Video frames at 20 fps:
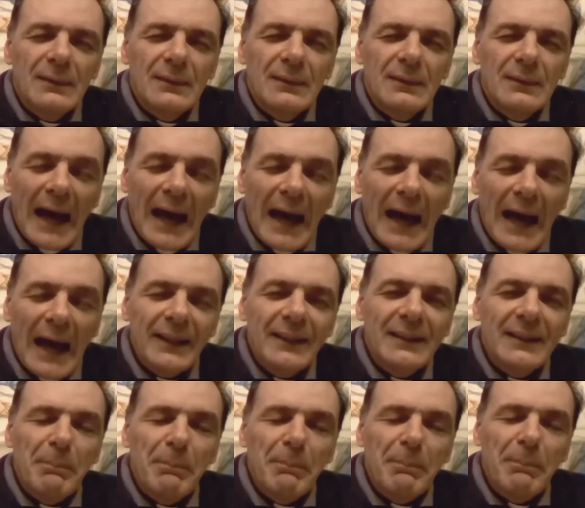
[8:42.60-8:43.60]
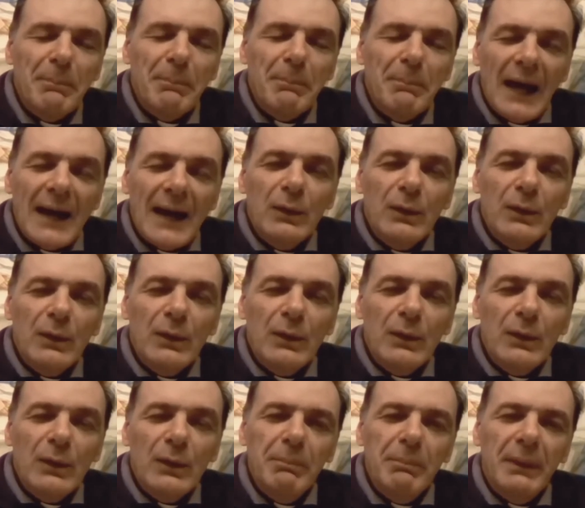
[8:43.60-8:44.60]
tale da poter dare un
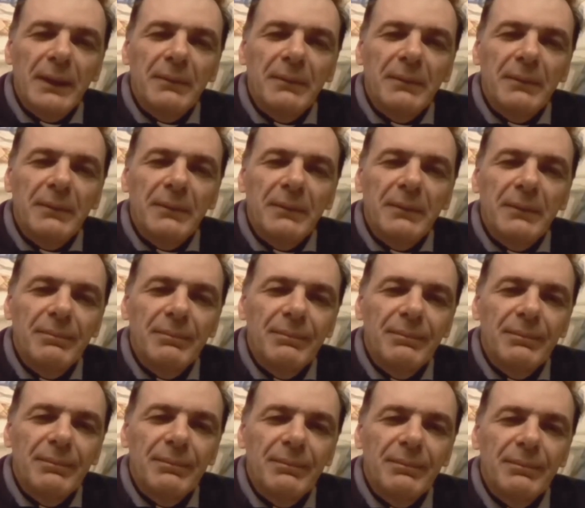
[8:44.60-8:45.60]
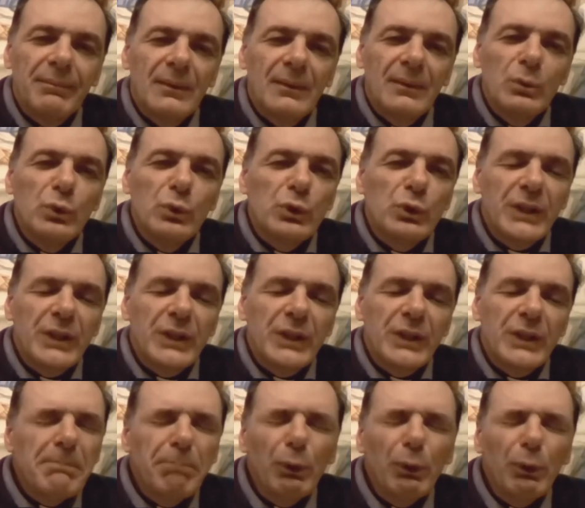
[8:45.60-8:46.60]
seme, un
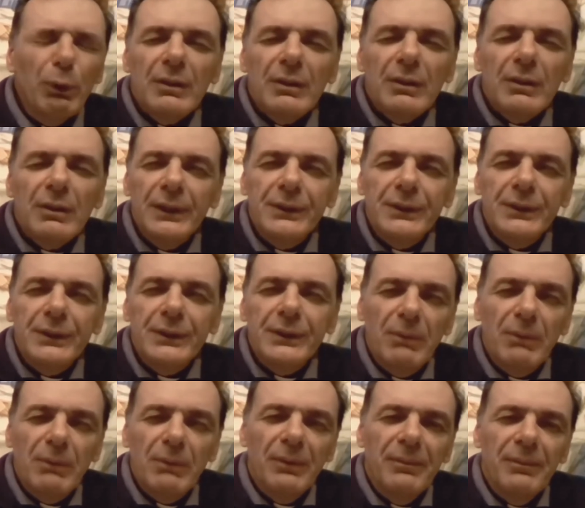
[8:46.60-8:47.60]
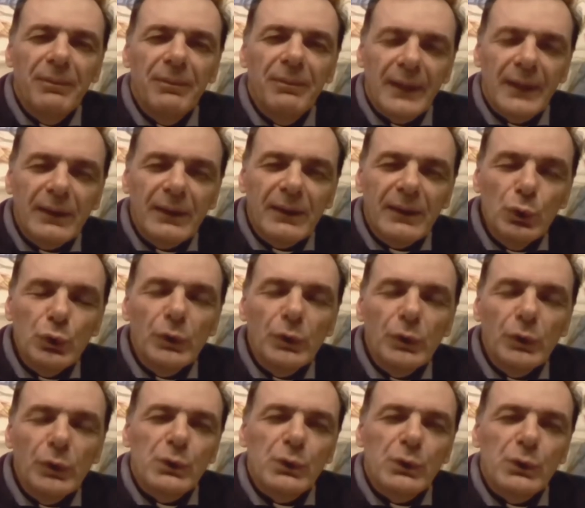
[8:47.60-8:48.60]
seme potentissimo racchiuso
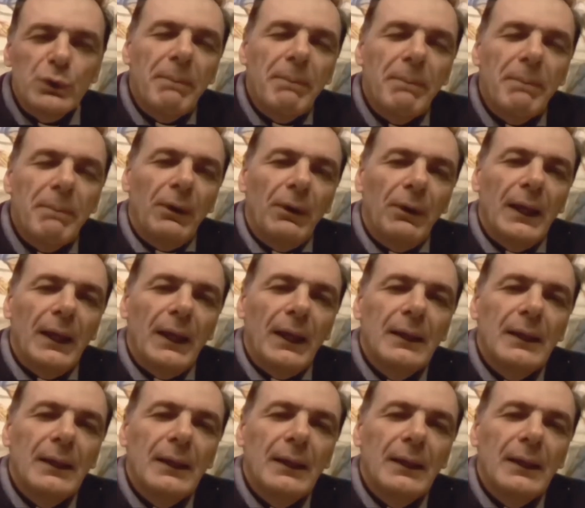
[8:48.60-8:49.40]
nella sua parola.